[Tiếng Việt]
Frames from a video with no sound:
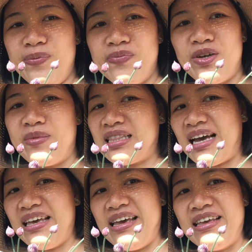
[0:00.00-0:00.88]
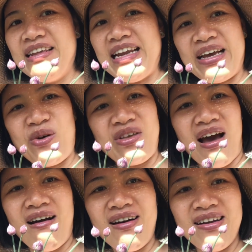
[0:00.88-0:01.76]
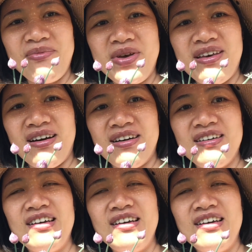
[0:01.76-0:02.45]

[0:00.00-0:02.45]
Nhưng mà tại vì dính hai con nhỏ nên bây giờ